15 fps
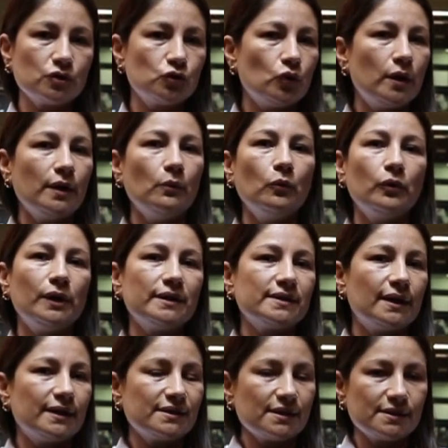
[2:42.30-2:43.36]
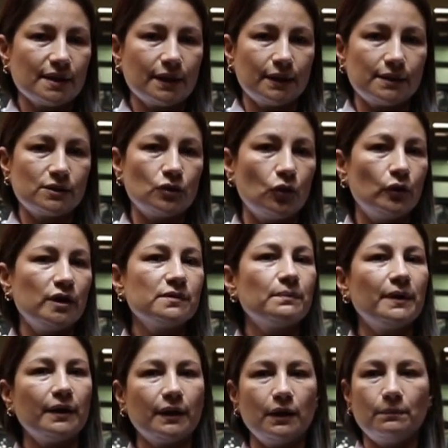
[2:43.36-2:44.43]
ayudan a movilizar esas secreciones
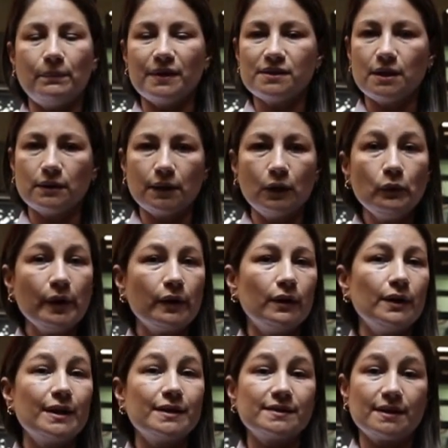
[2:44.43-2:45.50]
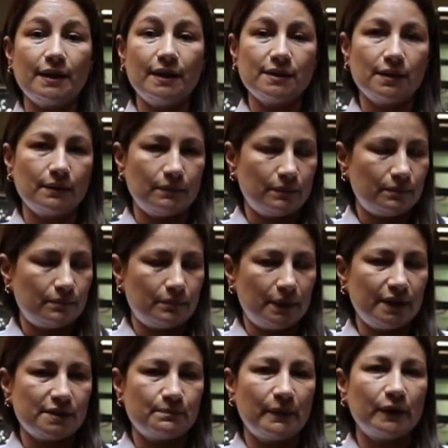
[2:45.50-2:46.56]
para que el paciente luego las
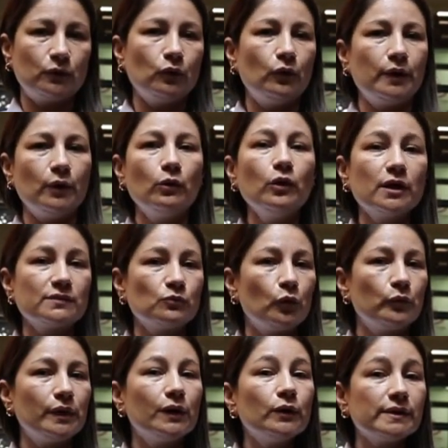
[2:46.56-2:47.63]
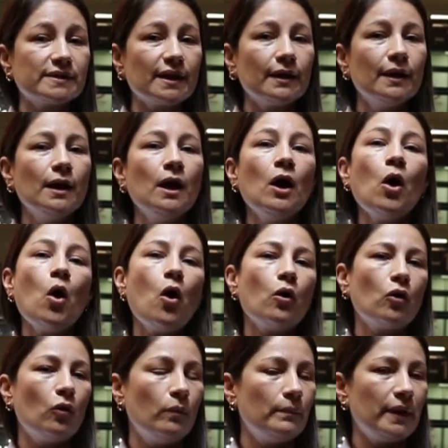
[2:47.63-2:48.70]
espectore o las movilice, o
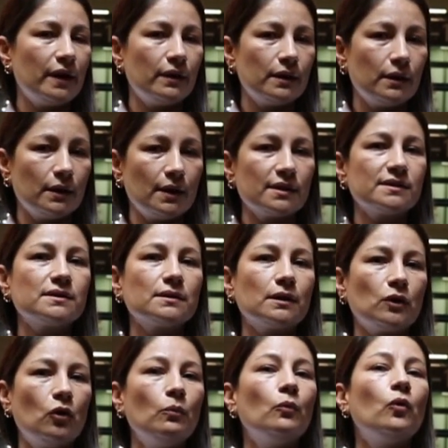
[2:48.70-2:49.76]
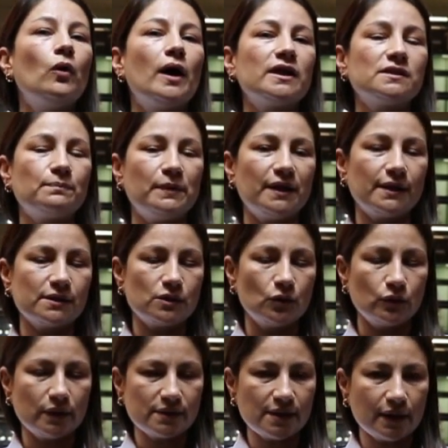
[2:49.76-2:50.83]
con medidas como
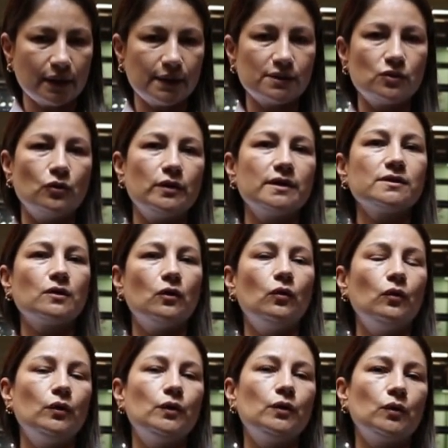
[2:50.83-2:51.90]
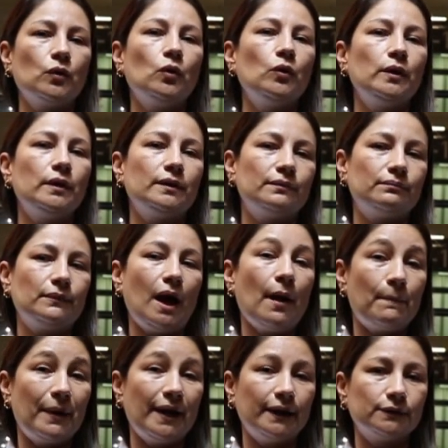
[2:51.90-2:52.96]
aspiración de secreciones con, con
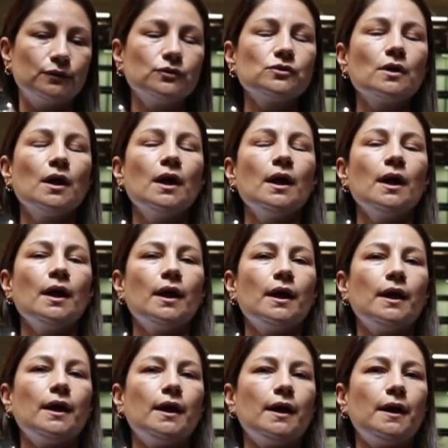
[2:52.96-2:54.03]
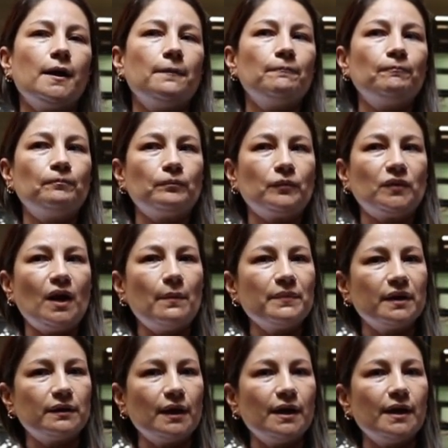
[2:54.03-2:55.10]
aparatos.
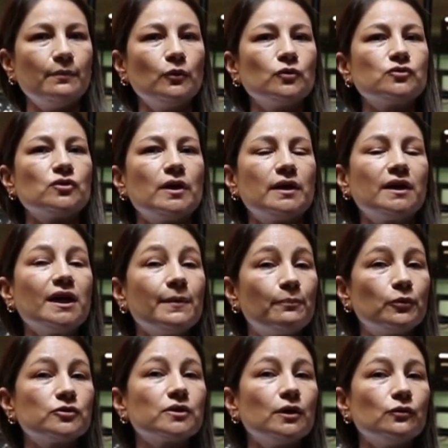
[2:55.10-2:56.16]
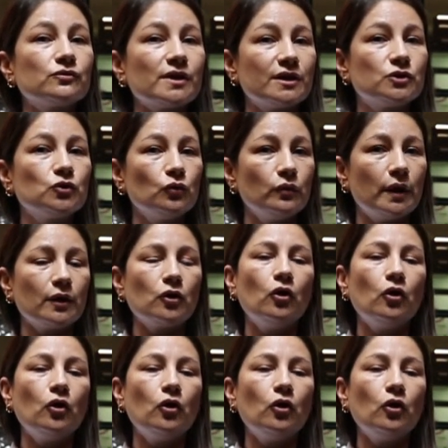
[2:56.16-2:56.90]
También tenemos equipos que nos ayudan